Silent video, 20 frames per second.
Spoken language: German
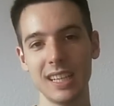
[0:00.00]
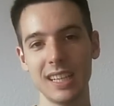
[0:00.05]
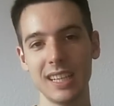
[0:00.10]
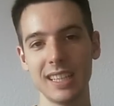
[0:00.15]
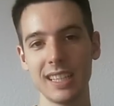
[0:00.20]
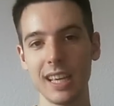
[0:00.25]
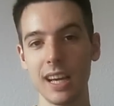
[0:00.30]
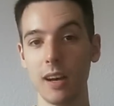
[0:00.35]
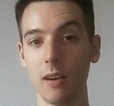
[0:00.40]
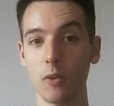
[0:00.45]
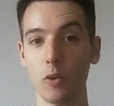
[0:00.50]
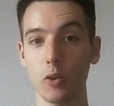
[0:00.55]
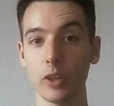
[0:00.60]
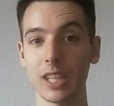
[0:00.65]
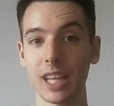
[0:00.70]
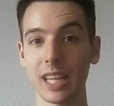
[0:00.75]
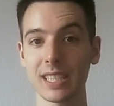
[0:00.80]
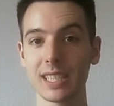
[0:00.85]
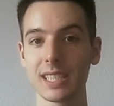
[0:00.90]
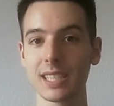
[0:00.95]
Ja, und
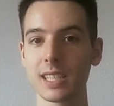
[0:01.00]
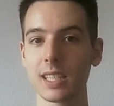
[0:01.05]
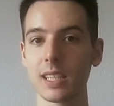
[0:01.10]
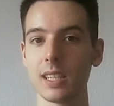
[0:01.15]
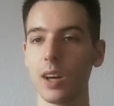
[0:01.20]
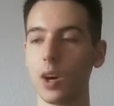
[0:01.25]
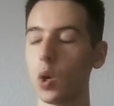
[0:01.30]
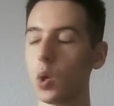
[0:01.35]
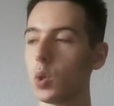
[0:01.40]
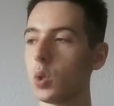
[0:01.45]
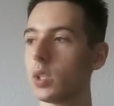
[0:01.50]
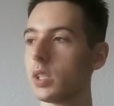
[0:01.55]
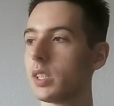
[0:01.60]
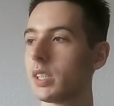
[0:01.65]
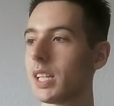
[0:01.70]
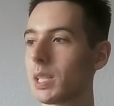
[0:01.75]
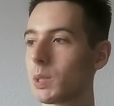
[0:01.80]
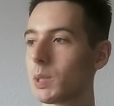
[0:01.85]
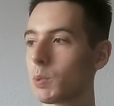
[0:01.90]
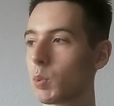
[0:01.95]
das ist genau
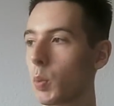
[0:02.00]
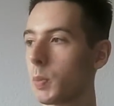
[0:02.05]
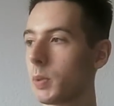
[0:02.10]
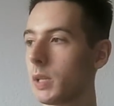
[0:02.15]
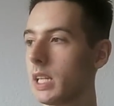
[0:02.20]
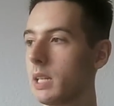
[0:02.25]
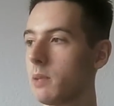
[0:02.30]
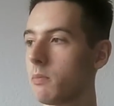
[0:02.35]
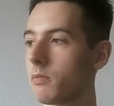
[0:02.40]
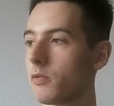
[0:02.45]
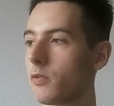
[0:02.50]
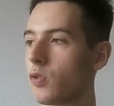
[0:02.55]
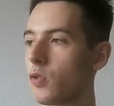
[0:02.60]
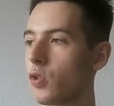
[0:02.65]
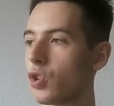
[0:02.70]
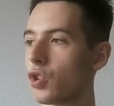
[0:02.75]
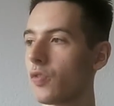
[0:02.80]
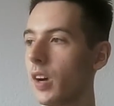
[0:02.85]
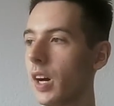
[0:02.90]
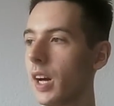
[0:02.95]
das Problem für
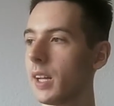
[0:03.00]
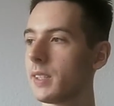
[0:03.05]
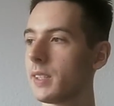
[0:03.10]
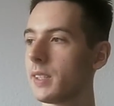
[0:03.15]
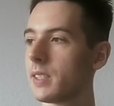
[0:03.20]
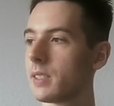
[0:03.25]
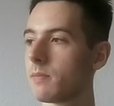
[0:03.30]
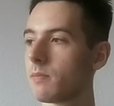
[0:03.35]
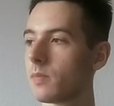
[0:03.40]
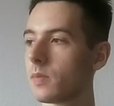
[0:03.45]
Schwarz.